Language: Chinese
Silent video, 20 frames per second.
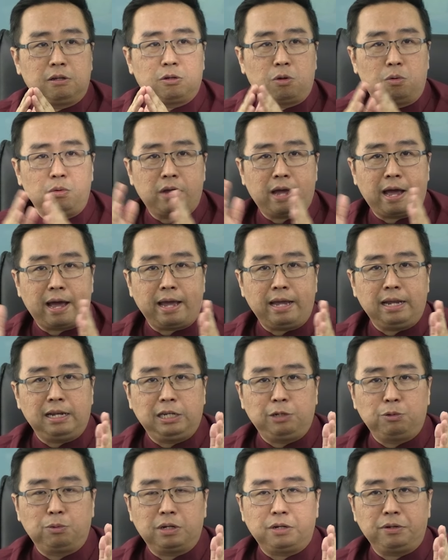公开
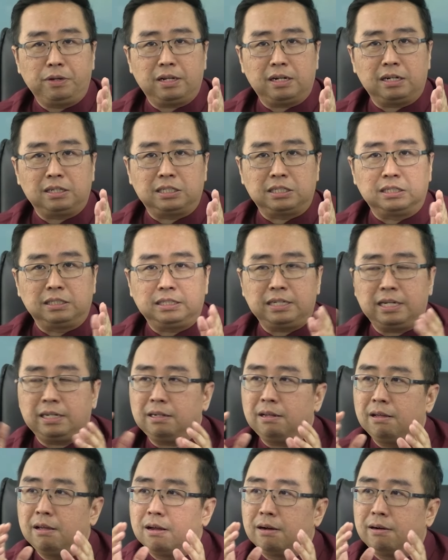六个月的时
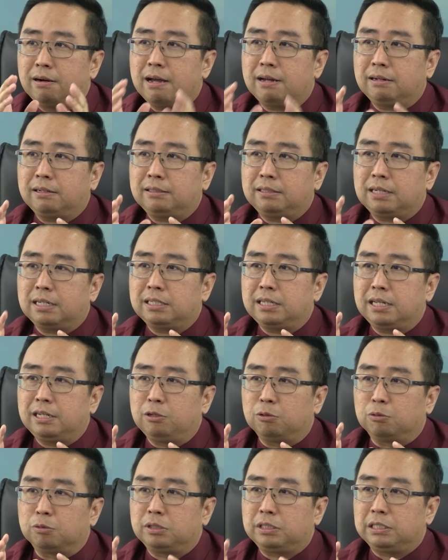间，让那些
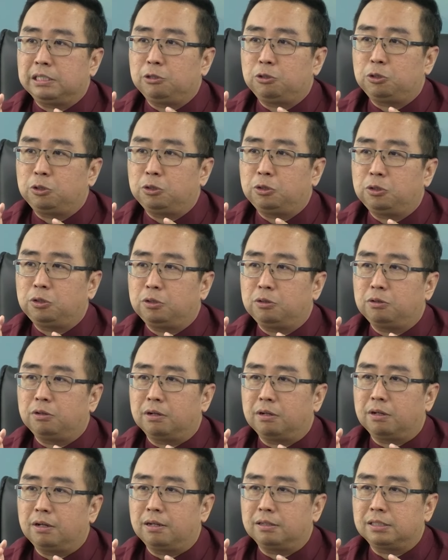有兴趣
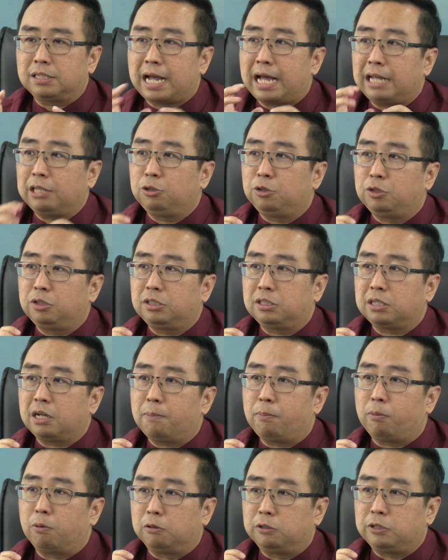参与这
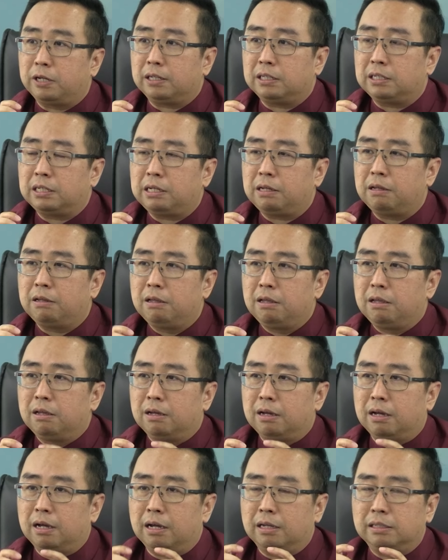个 project 的
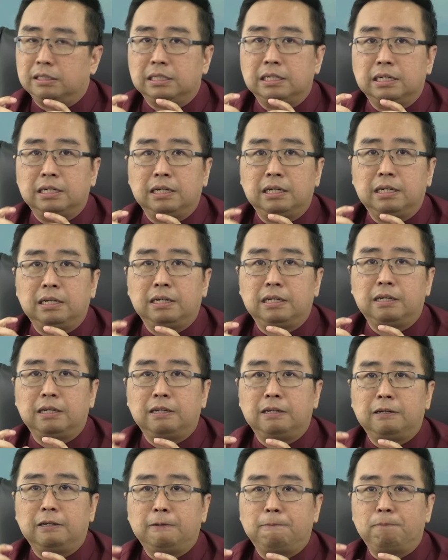啊这
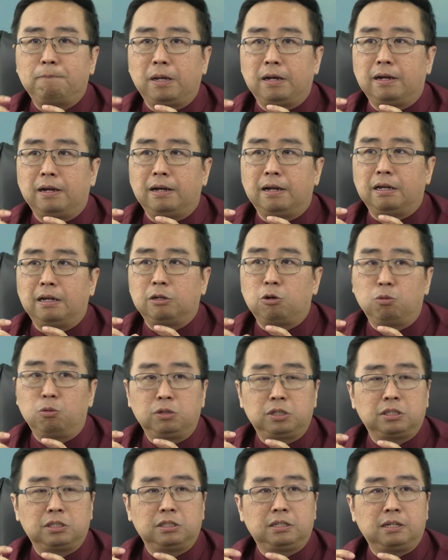个啊
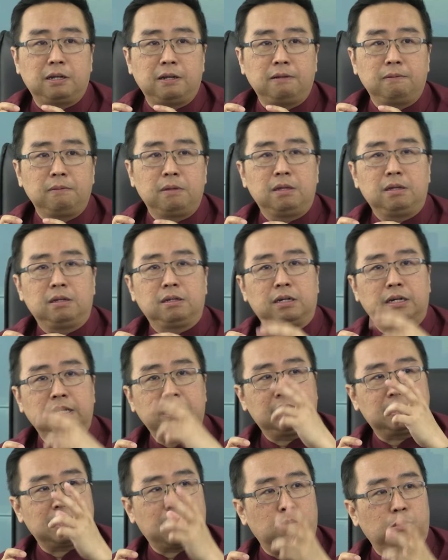公司呢，可
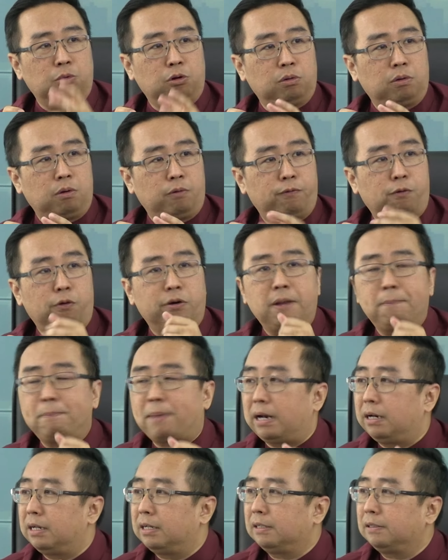以找 foreign
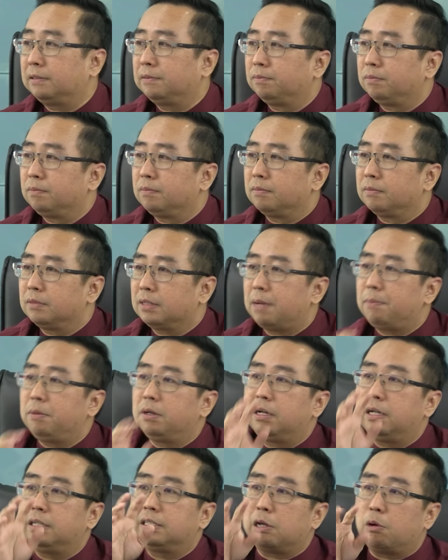partner，他们
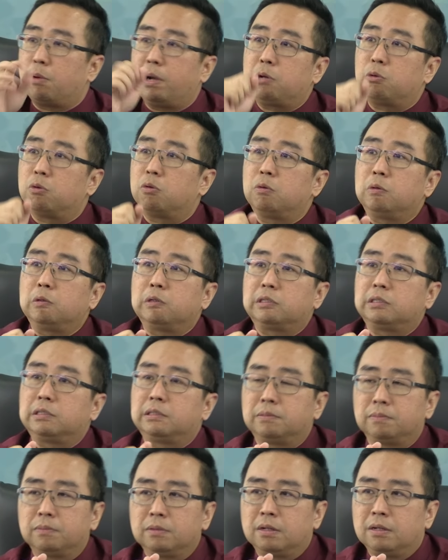可以找外国公司，
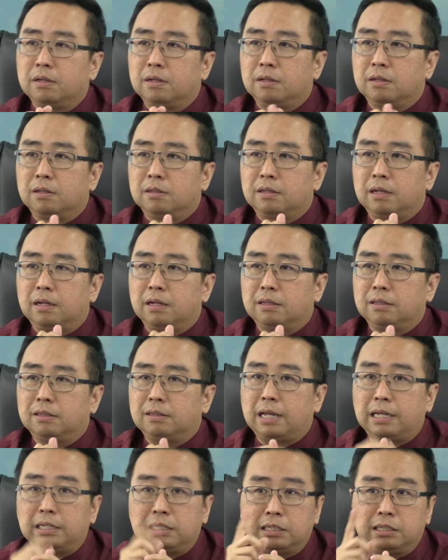
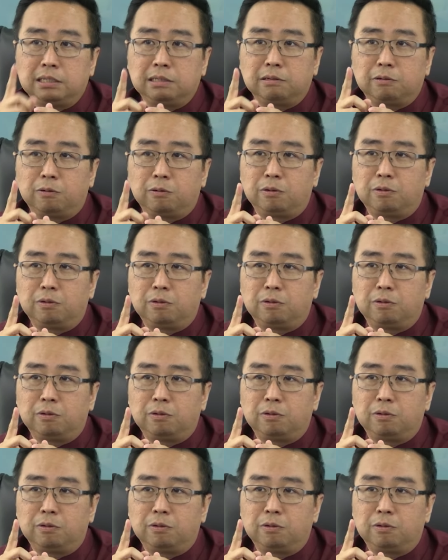但是